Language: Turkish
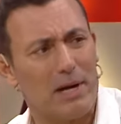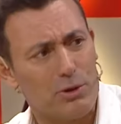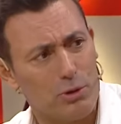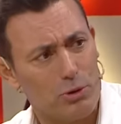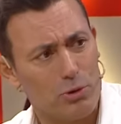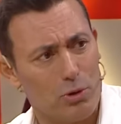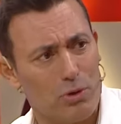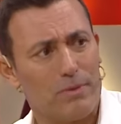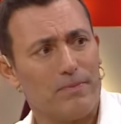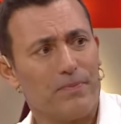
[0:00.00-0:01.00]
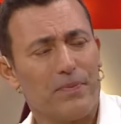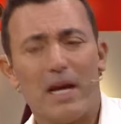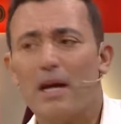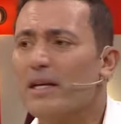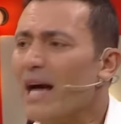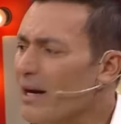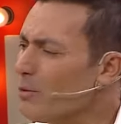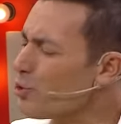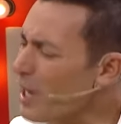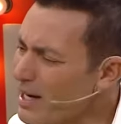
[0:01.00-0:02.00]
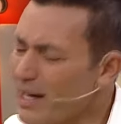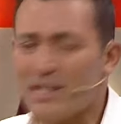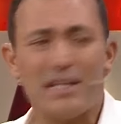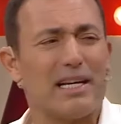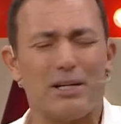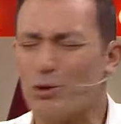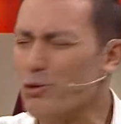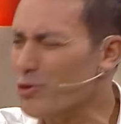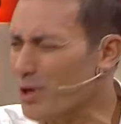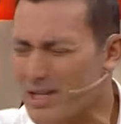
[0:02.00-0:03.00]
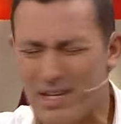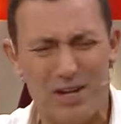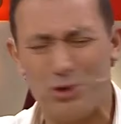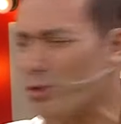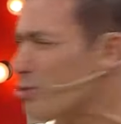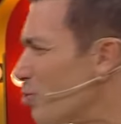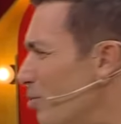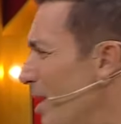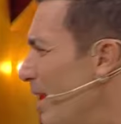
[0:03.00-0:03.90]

başlıyorsun Doğu. Ne yaptın abi? Yani uçağın gazını kesiyorsun, gazı açıyorsun,